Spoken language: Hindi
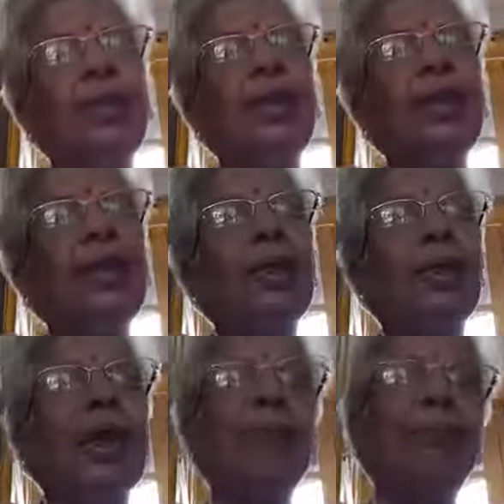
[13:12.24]
तीन
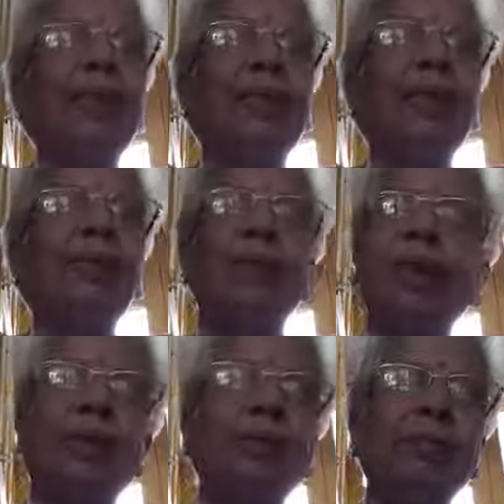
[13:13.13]
काव्य के
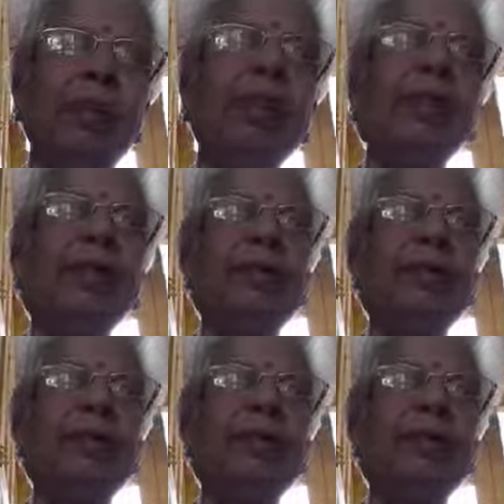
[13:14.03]
बारे में भी